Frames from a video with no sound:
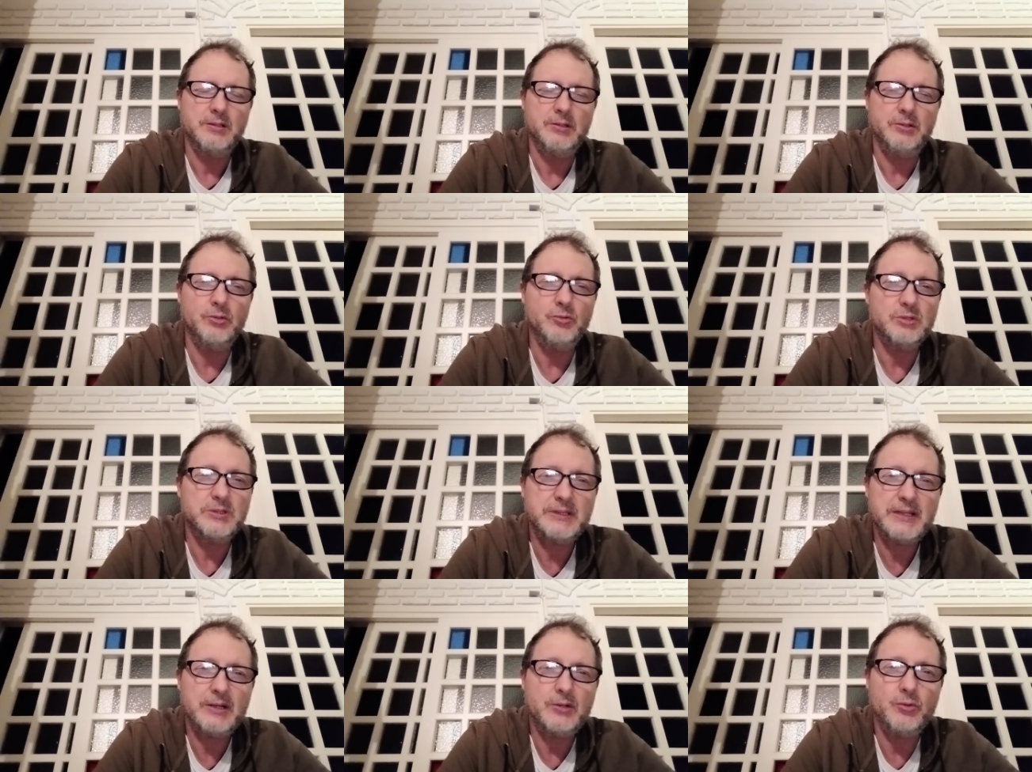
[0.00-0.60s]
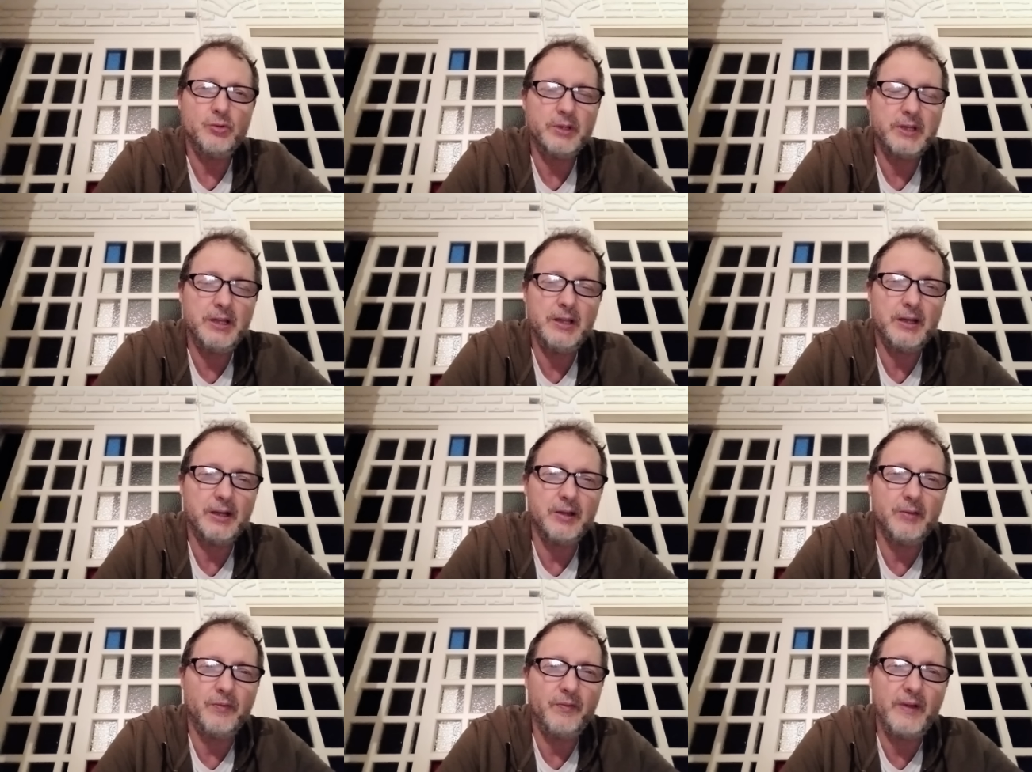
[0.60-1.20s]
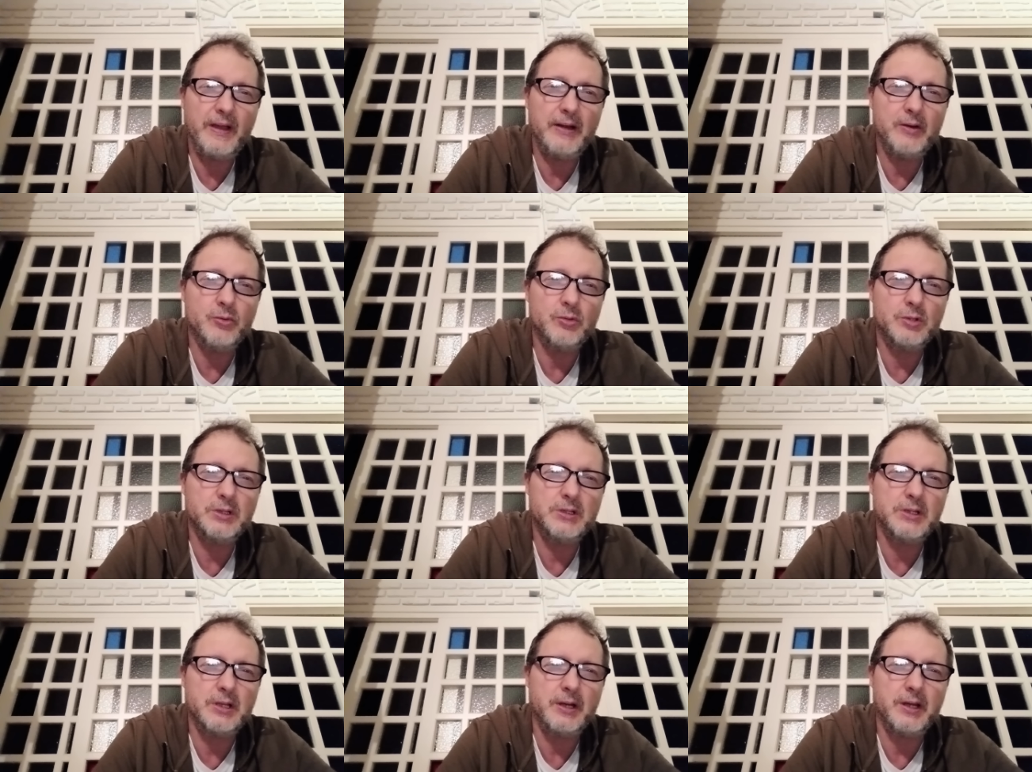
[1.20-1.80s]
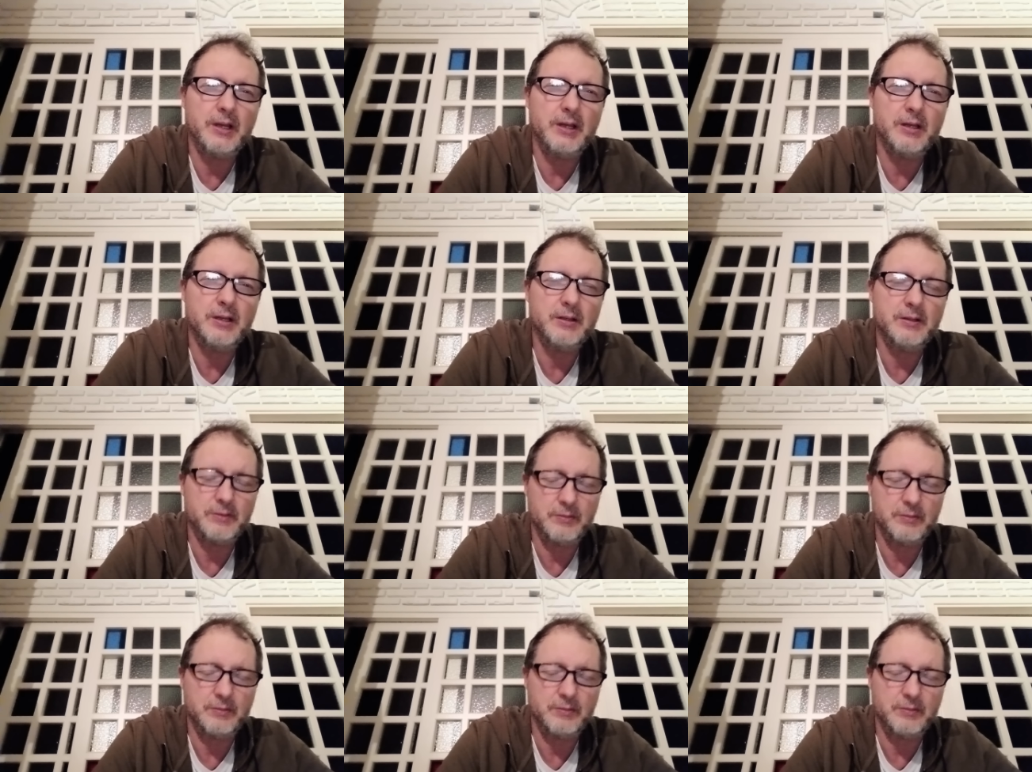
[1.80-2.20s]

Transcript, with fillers: Non sa con chi ha a che fare Octri.